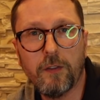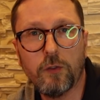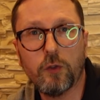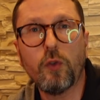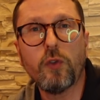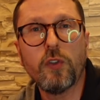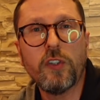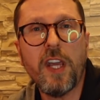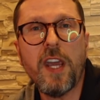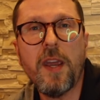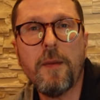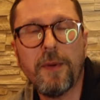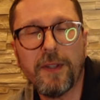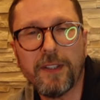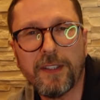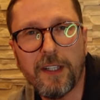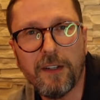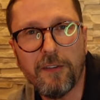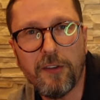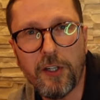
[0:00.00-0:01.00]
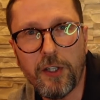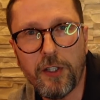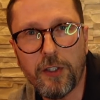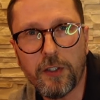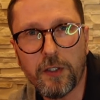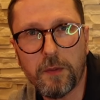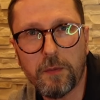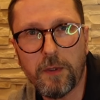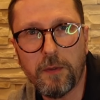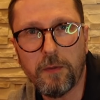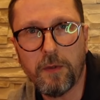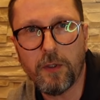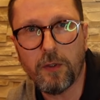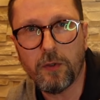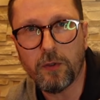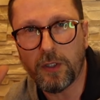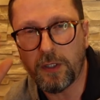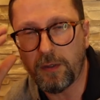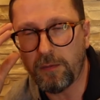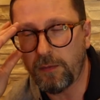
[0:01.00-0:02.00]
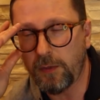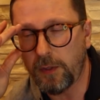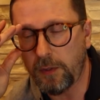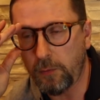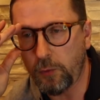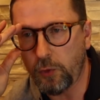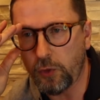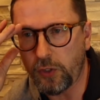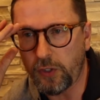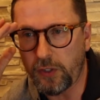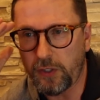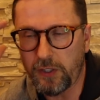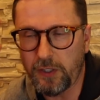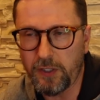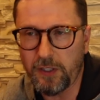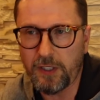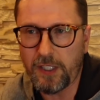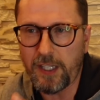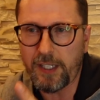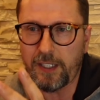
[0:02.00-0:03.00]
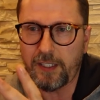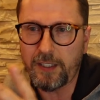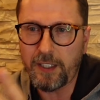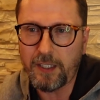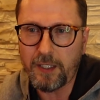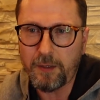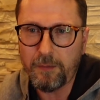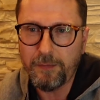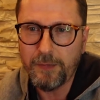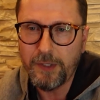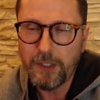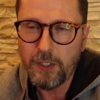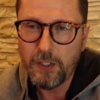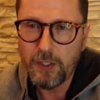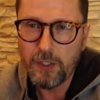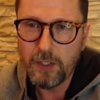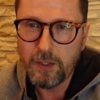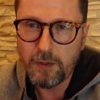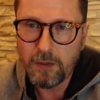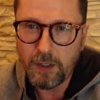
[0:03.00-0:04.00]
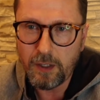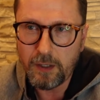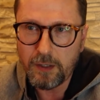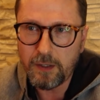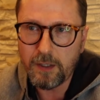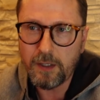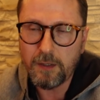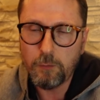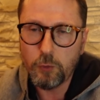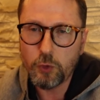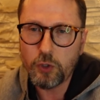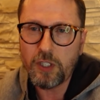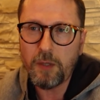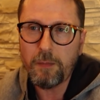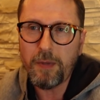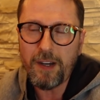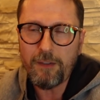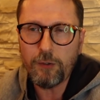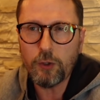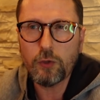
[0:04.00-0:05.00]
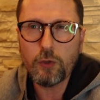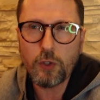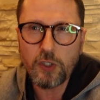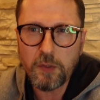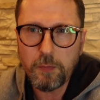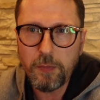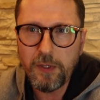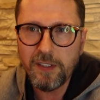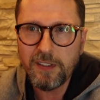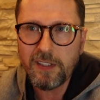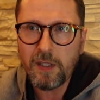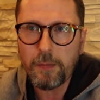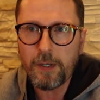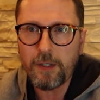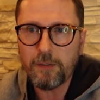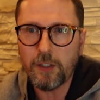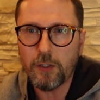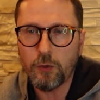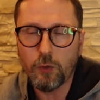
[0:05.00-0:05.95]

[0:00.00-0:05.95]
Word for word: Друзей подговорить, к примеру, там, может, э, каких-то там э, муждабаев. Ну, тот спился, правда.